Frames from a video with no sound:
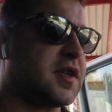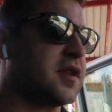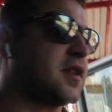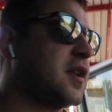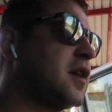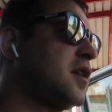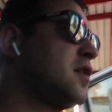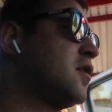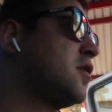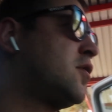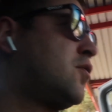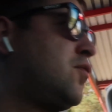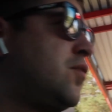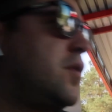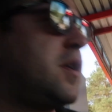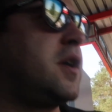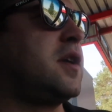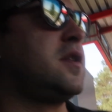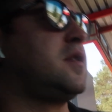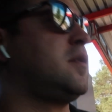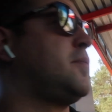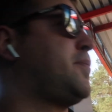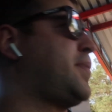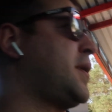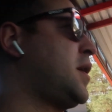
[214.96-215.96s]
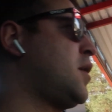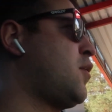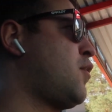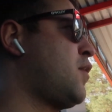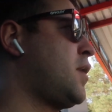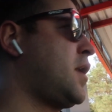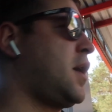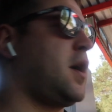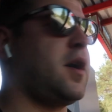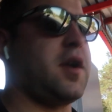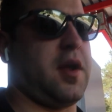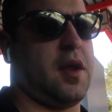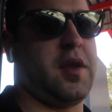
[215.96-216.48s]
zatankuję do
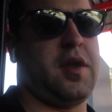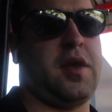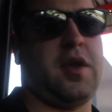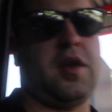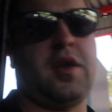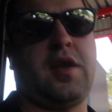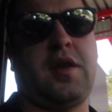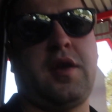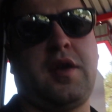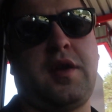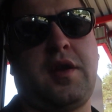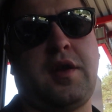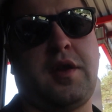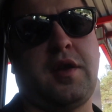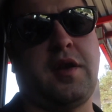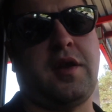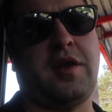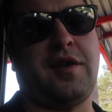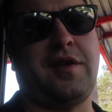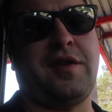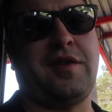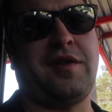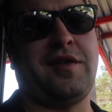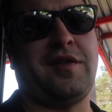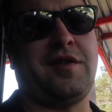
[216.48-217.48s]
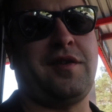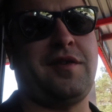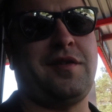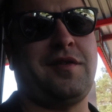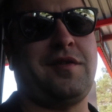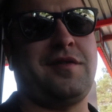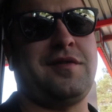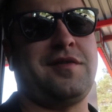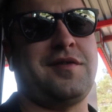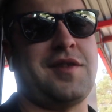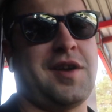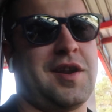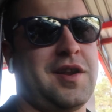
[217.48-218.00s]
pełna i
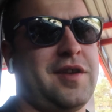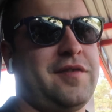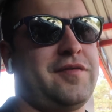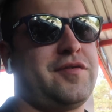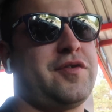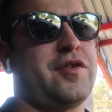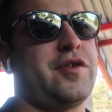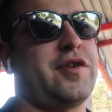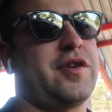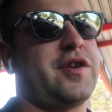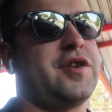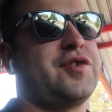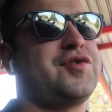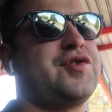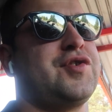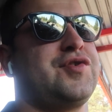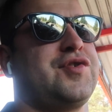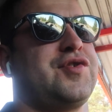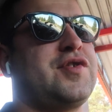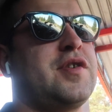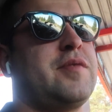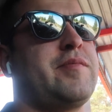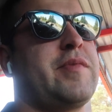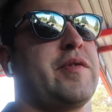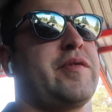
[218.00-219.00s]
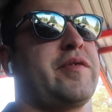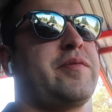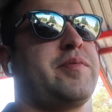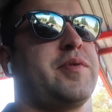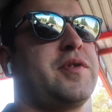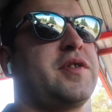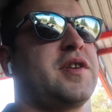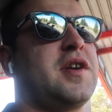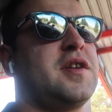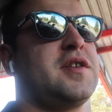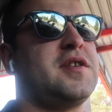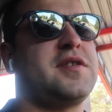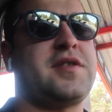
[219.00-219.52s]
dalej w drogę. Jeszcze dzisiaj mam
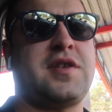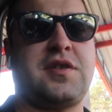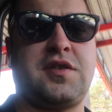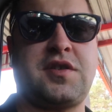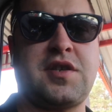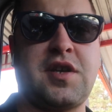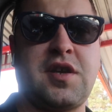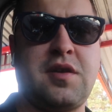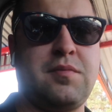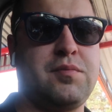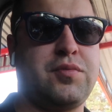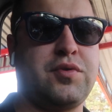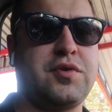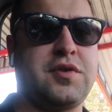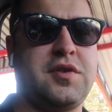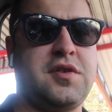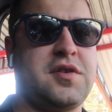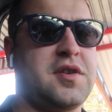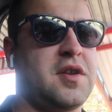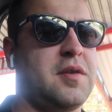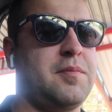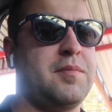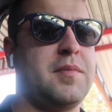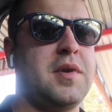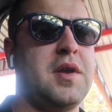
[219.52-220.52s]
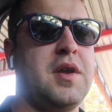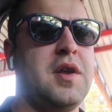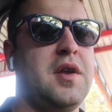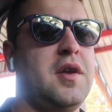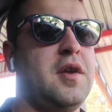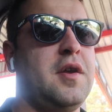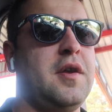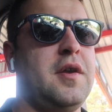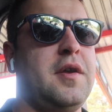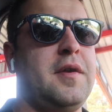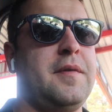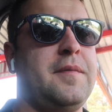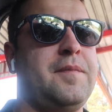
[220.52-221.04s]
spotkanie z Andrzejem Burzyńskim,
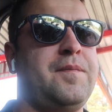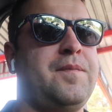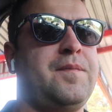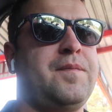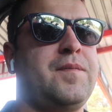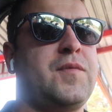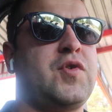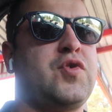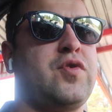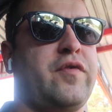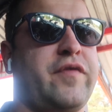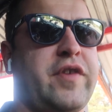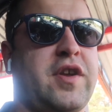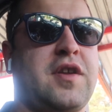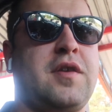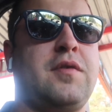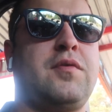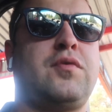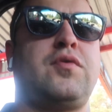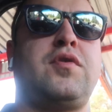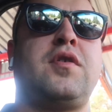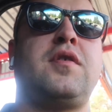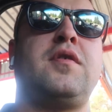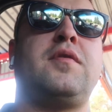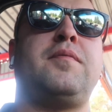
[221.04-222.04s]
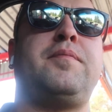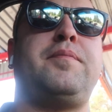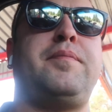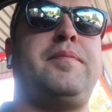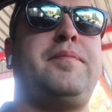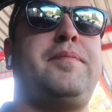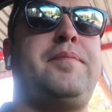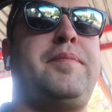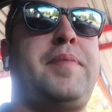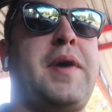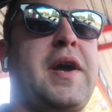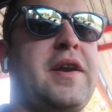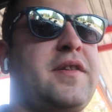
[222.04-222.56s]
człowiekiem, który
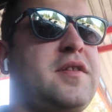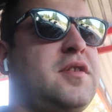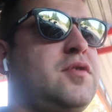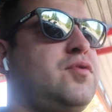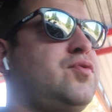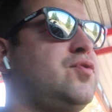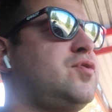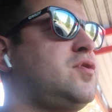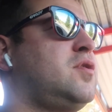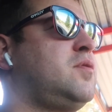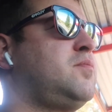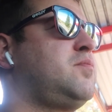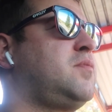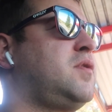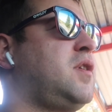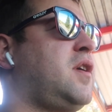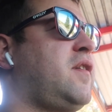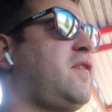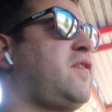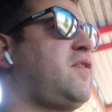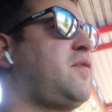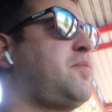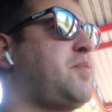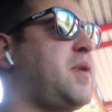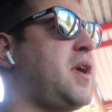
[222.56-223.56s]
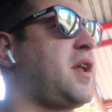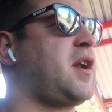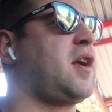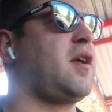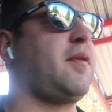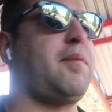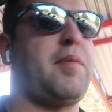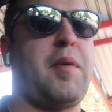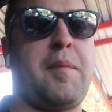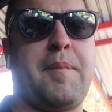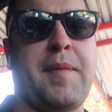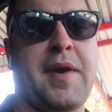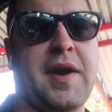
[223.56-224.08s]
bardzo dużo mnie wspiera i
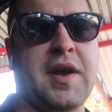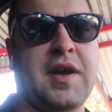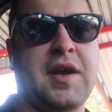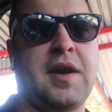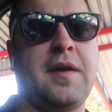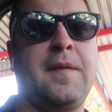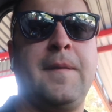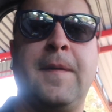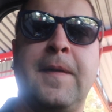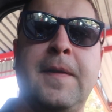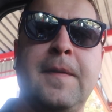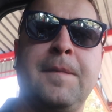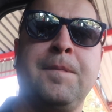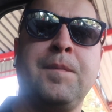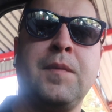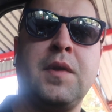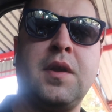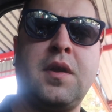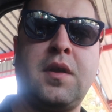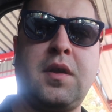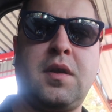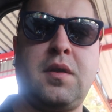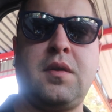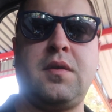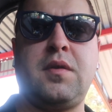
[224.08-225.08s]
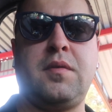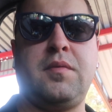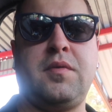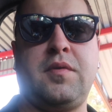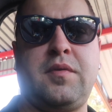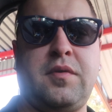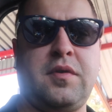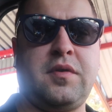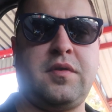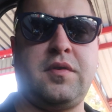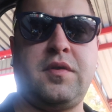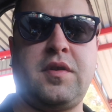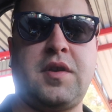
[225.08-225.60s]
pomaga i
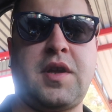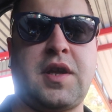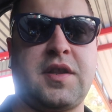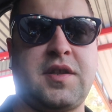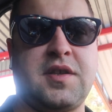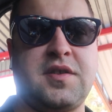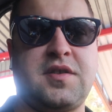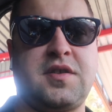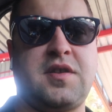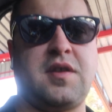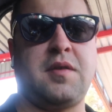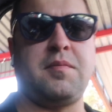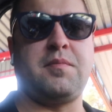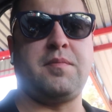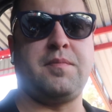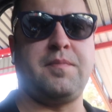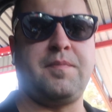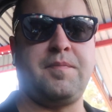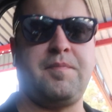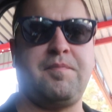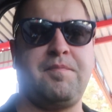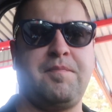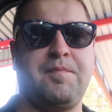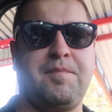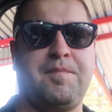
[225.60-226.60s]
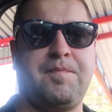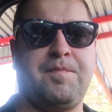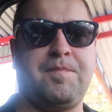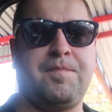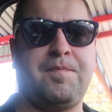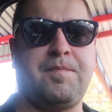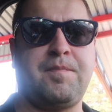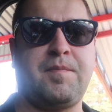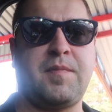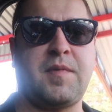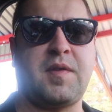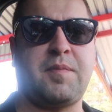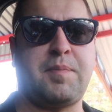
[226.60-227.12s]
jadę z nim
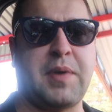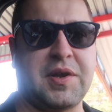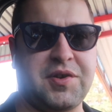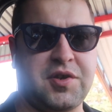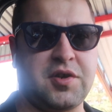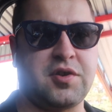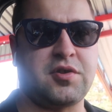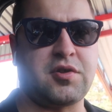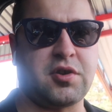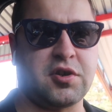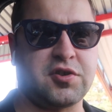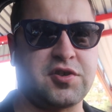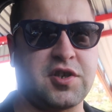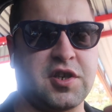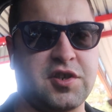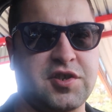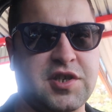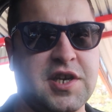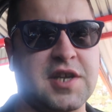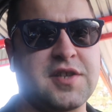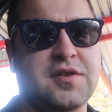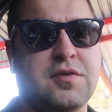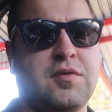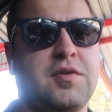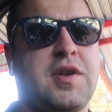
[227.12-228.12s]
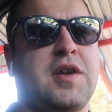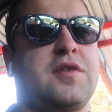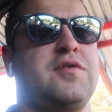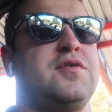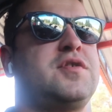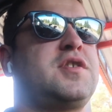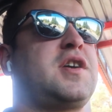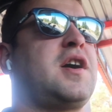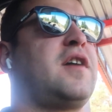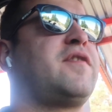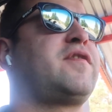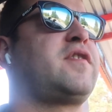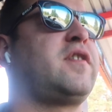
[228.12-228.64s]
spędzić troszkę czasu,
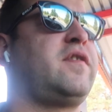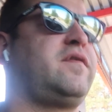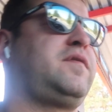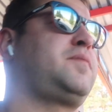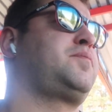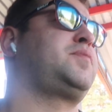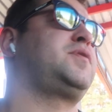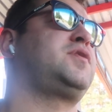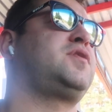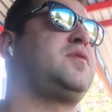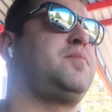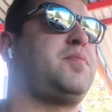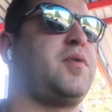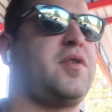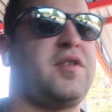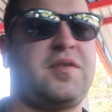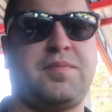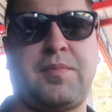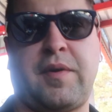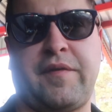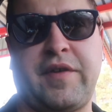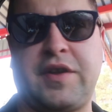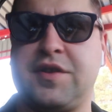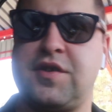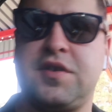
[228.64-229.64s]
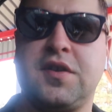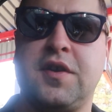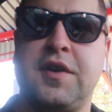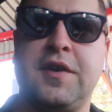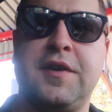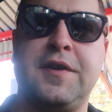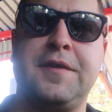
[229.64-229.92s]
jakąś kawkę wypić i porozmawiać.